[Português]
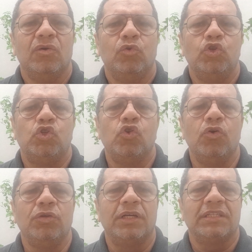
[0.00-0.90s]
Os
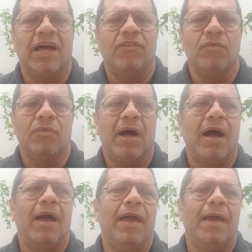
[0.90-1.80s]
sonhos já estavam
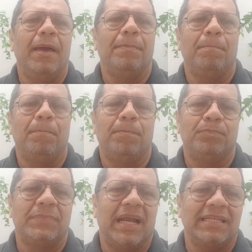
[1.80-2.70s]
ah, é,
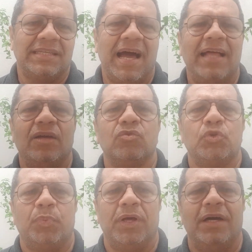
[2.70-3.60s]
traçados,
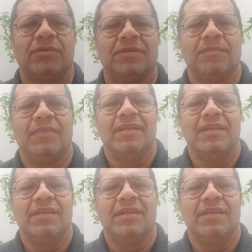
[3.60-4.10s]
alguns planos,